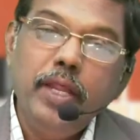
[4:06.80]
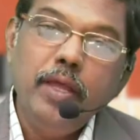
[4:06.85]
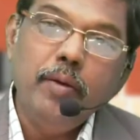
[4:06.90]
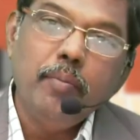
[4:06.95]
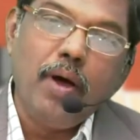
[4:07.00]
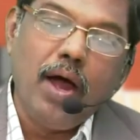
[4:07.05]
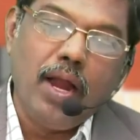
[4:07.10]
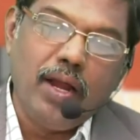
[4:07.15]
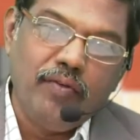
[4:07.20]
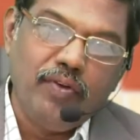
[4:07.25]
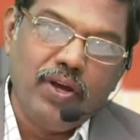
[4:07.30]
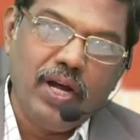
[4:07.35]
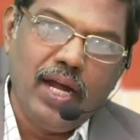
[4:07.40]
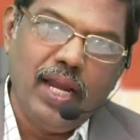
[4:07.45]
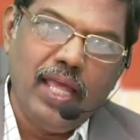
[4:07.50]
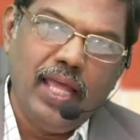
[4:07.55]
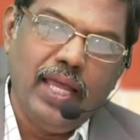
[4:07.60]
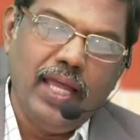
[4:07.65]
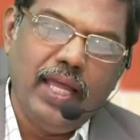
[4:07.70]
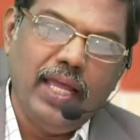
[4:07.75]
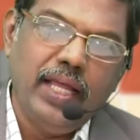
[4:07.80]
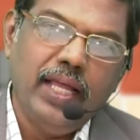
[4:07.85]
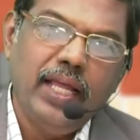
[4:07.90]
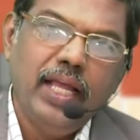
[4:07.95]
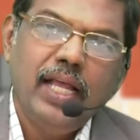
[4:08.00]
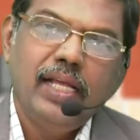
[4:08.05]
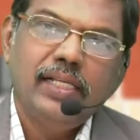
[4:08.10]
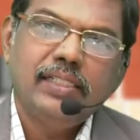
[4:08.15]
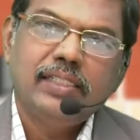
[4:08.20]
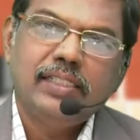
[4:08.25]
பிரியமானவர்களே
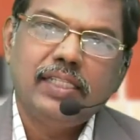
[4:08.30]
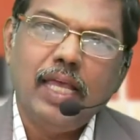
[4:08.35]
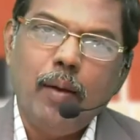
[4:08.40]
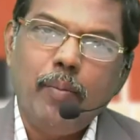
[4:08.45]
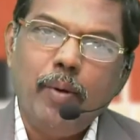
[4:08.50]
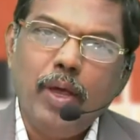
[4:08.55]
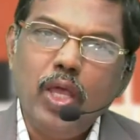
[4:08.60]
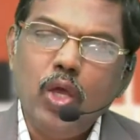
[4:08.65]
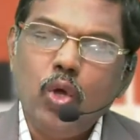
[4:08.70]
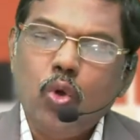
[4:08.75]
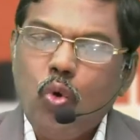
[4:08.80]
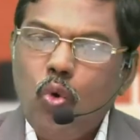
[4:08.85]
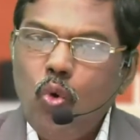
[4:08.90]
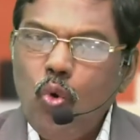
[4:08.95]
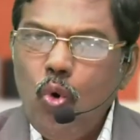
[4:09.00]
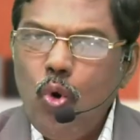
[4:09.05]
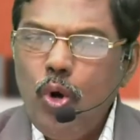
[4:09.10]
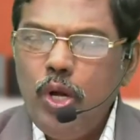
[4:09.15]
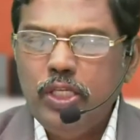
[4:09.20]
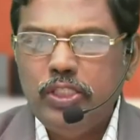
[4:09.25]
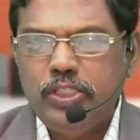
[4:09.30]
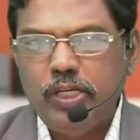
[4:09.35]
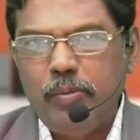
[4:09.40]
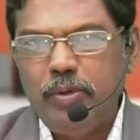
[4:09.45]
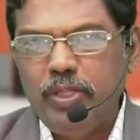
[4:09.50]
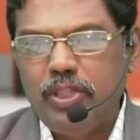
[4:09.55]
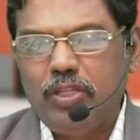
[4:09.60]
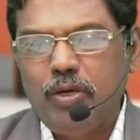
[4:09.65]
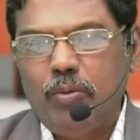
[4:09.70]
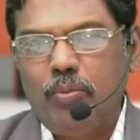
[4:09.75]
சபை கூடி
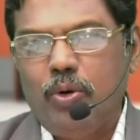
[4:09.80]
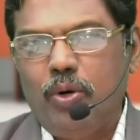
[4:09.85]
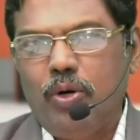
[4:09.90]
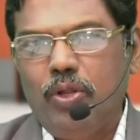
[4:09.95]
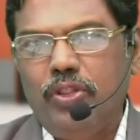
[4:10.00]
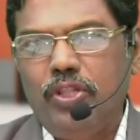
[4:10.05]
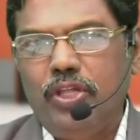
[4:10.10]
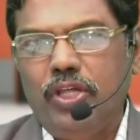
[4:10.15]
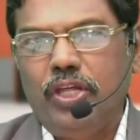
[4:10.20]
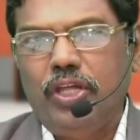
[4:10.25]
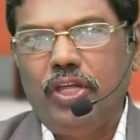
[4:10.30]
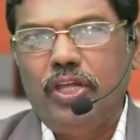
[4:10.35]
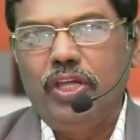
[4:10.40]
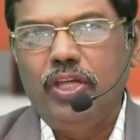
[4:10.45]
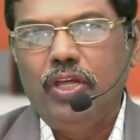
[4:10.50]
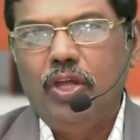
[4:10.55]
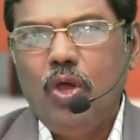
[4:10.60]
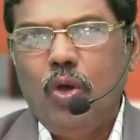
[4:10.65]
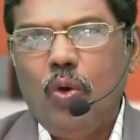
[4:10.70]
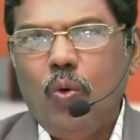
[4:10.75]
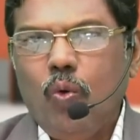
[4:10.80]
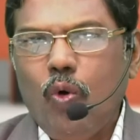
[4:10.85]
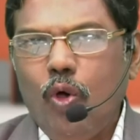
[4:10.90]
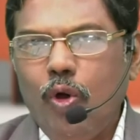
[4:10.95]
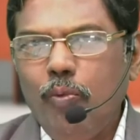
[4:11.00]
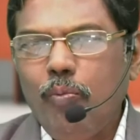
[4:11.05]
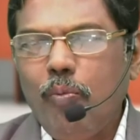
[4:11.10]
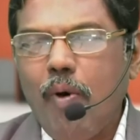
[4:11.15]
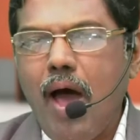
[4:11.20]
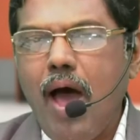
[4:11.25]
ஜபித்த பொழுது
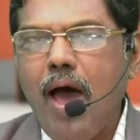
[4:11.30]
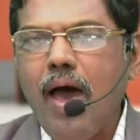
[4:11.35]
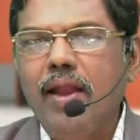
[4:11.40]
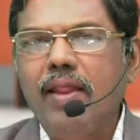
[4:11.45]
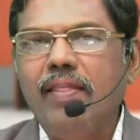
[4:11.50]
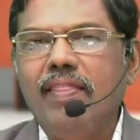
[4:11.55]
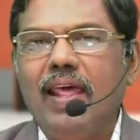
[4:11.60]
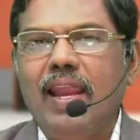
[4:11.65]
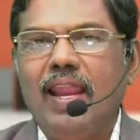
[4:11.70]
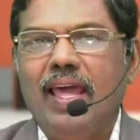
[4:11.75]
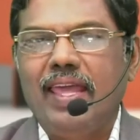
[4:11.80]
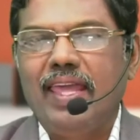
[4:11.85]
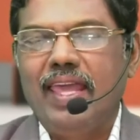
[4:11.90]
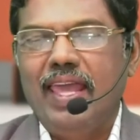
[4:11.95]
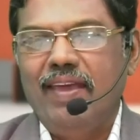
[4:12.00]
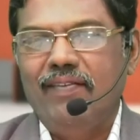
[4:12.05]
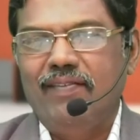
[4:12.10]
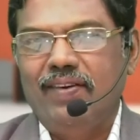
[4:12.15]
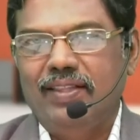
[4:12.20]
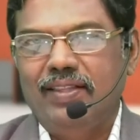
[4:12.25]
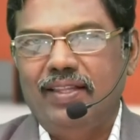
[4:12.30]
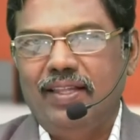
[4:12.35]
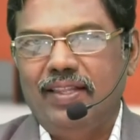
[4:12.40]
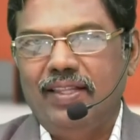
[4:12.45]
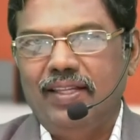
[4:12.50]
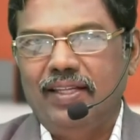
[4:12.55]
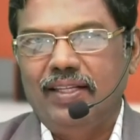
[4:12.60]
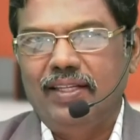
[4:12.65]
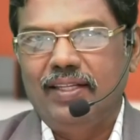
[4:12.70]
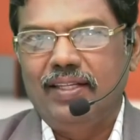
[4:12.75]
ஒரு மாறுதல் அங்கே
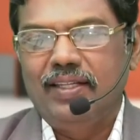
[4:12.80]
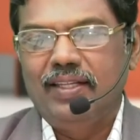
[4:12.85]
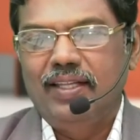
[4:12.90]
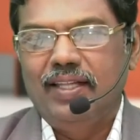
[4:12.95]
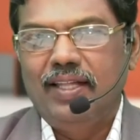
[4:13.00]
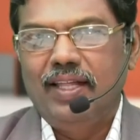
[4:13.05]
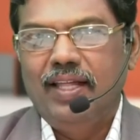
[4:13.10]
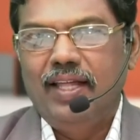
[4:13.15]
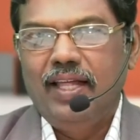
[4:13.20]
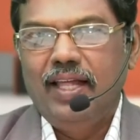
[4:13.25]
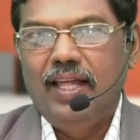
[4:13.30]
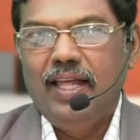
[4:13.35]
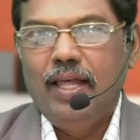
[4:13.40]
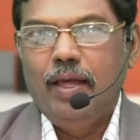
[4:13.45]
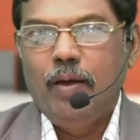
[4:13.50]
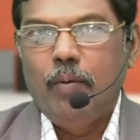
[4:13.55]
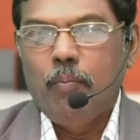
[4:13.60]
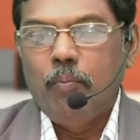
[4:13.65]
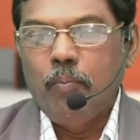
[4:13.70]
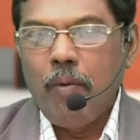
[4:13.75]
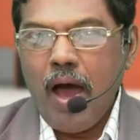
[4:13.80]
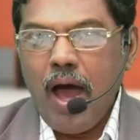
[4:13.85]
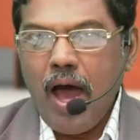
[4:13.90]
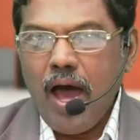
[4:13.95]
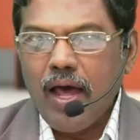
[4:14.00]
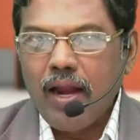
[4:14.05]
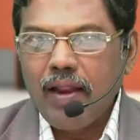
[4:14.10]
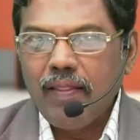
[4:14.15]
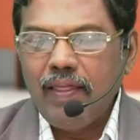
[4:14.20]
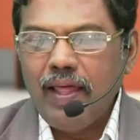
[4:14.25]
வந்தது
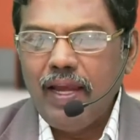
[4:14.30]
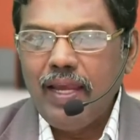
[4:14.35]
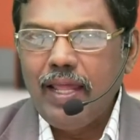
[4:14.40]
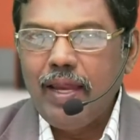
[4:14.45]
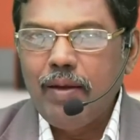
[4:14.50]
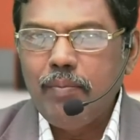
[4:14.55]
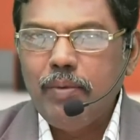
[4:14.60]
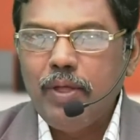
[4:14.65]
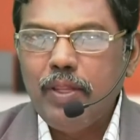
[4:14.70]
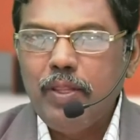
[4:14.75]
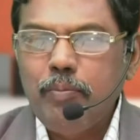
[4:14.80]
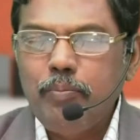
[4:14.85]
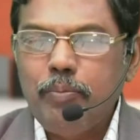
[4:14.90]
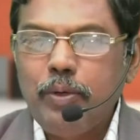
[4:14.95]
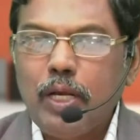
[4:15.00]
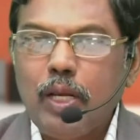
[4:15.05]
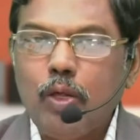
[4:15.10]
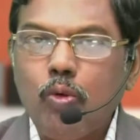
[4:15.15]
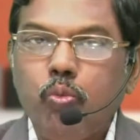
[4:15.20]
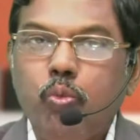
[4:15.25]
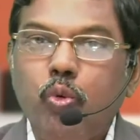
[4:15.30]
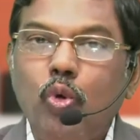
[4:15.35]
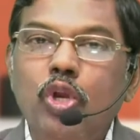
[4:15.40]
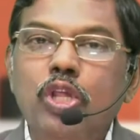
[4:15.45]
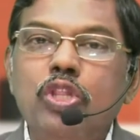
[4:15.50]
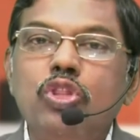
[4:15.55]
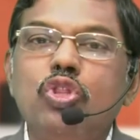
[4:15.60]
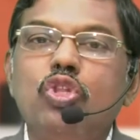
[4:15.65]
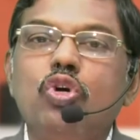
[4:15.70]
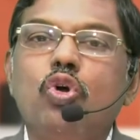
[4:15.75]
மாறுதல் என்பது பிறர்
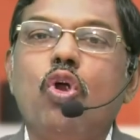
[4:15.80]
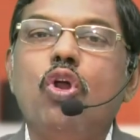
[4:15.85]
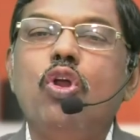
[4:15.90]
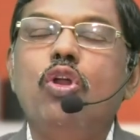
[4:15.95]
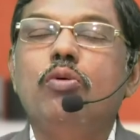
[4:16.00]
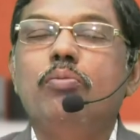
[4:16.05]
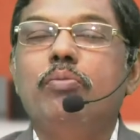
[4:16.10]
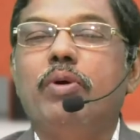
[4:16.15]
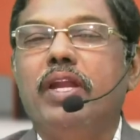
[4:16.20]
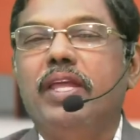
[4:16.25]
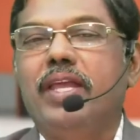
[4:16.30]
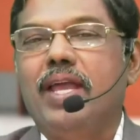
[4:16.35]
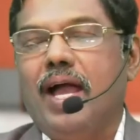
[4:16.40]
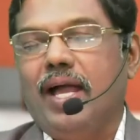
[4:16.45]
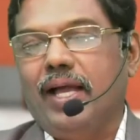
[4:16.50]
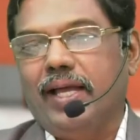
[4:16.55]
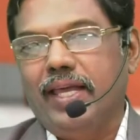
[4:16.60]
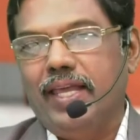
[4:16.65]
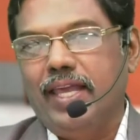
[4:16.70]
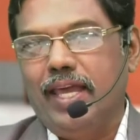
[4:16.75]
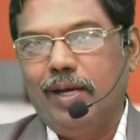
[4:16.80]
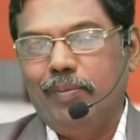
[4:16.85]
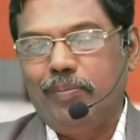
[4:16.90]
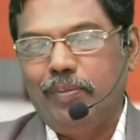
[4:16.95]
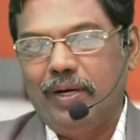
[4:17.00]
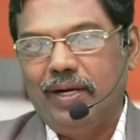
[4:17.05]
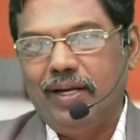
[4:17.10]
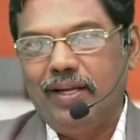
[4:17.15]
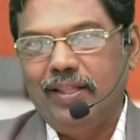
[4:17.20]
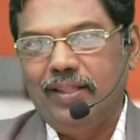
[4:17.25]
புரிந்து கொள்ளும்படியாக
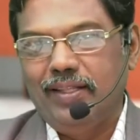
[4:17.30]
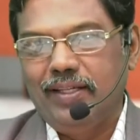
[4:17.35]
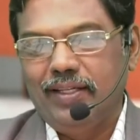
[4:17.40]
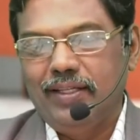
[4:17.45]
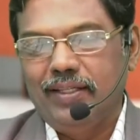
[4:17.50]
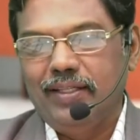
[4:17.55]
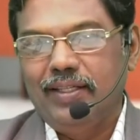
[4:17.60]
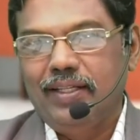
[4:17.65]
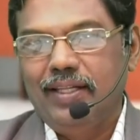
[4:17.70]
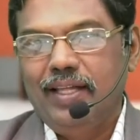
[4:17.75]
ஏற்பட்டது